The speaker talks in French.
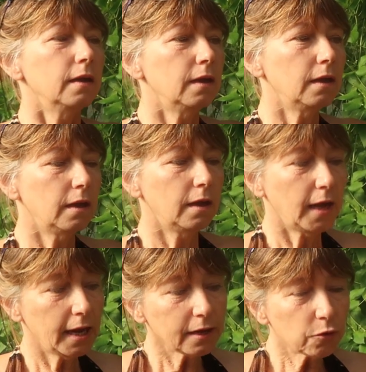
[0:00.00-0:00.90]
Euh,
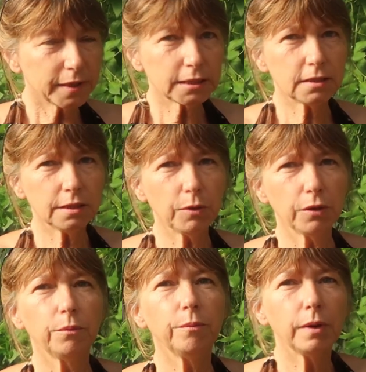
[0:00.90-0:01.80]
elle est
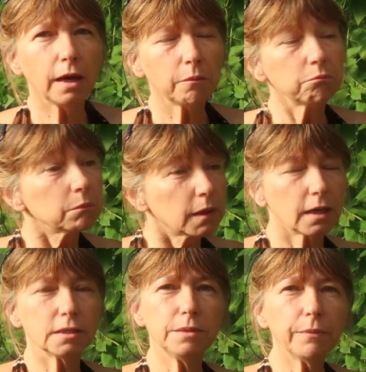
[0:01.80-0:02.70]
comestible, mais
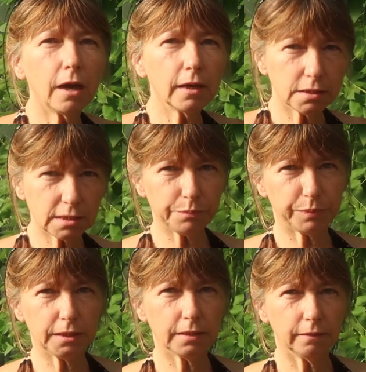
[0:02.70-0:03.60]
quasiment
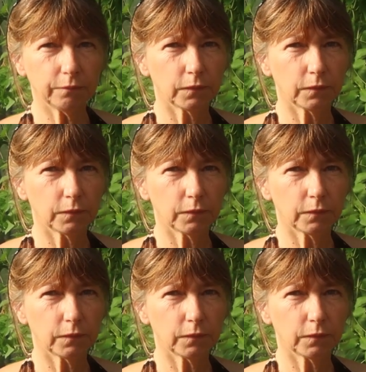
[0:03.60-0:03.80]
insipide.